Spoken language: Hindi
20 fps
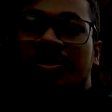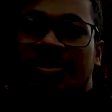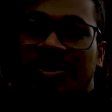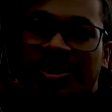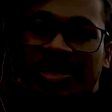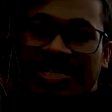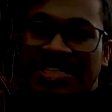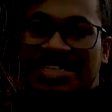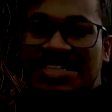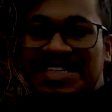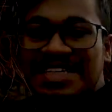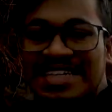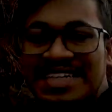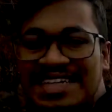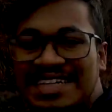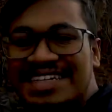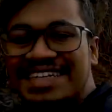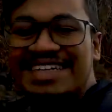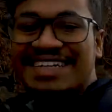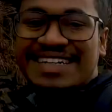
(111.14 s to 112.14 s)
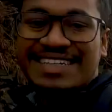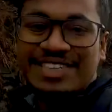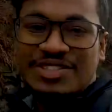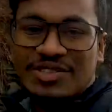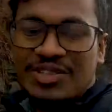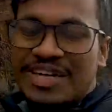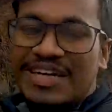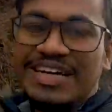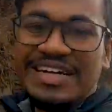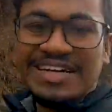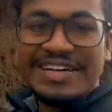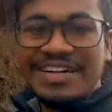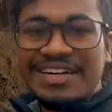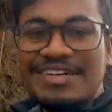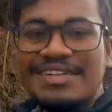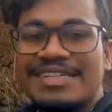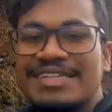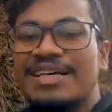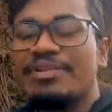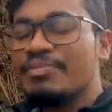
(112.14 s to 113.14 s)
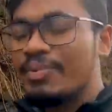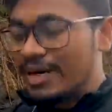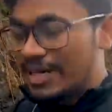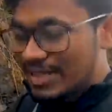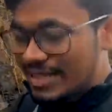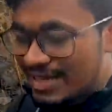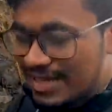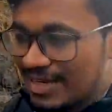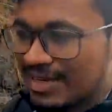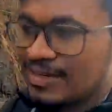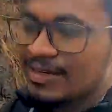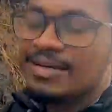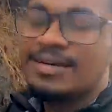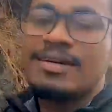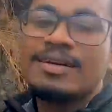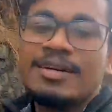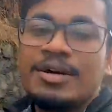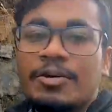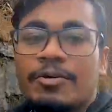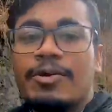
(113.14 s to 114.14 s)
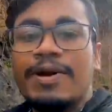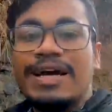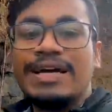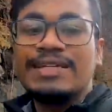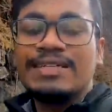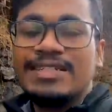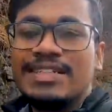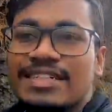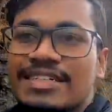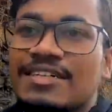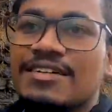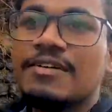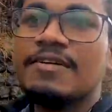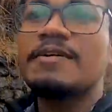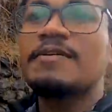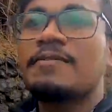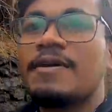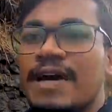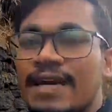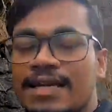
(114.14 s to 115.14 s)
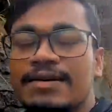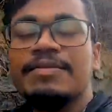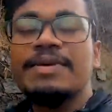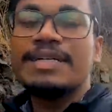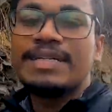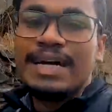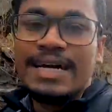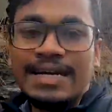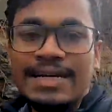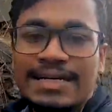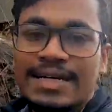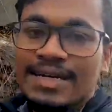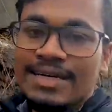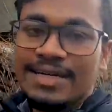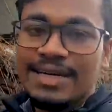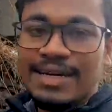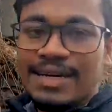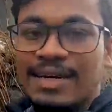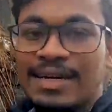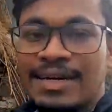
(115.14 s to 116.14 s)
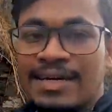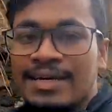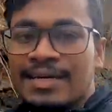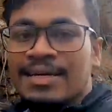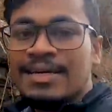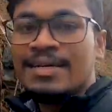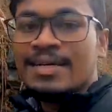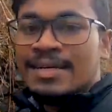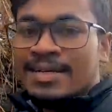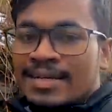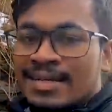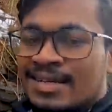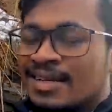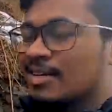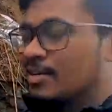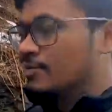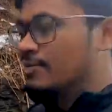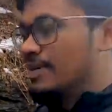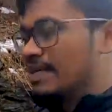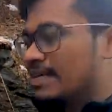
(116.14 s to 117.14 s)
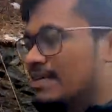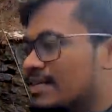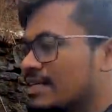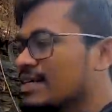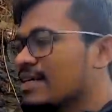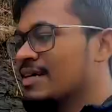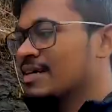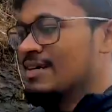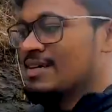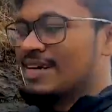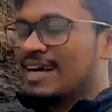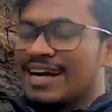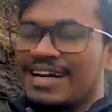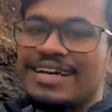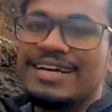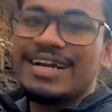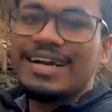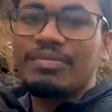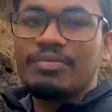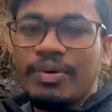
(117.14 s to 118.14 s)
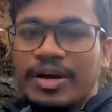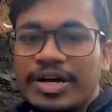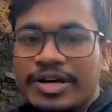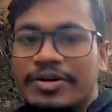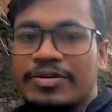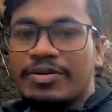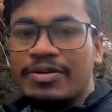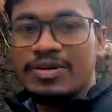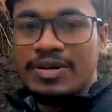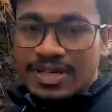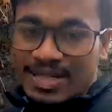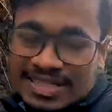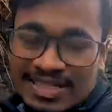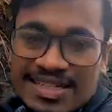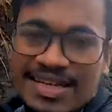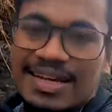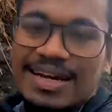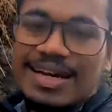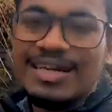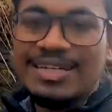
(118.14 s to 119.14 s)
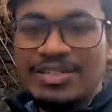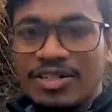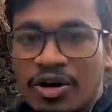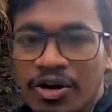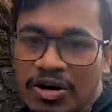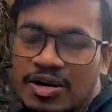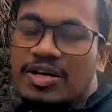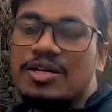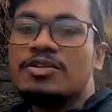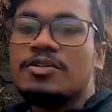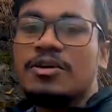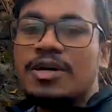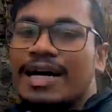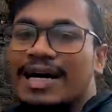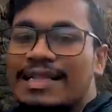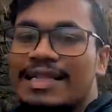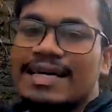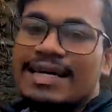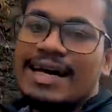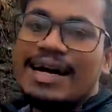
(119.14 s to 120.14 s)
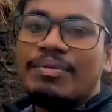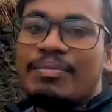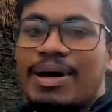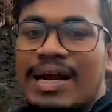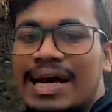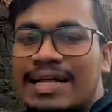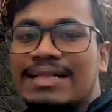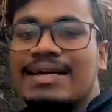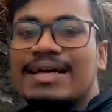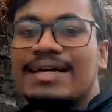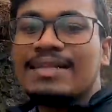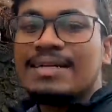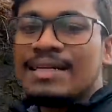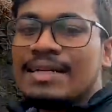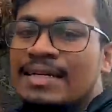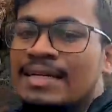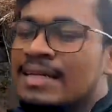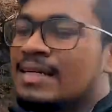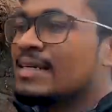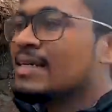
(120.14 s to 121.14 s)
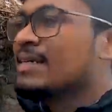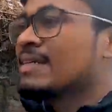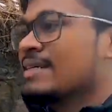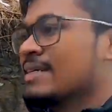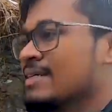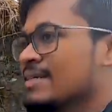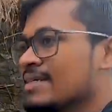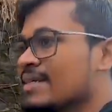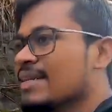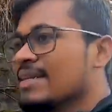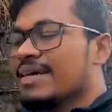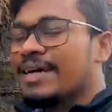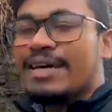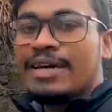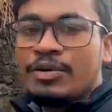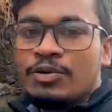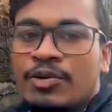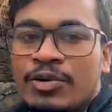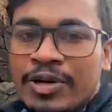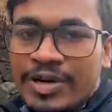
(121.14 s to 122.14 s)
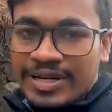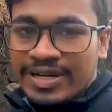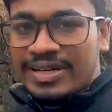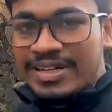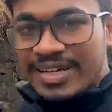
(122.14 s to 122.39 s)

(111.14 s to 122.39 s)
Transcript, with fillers: ओके जी निकल चुके हैं निरंग से पैदल वाइचिंग वैली में जाने के लिए भाई गाड़ी का पेट्रोल डीजल का शॉर्टेज हो गया था यहाँ पर आते आते इसलिए उन्होंने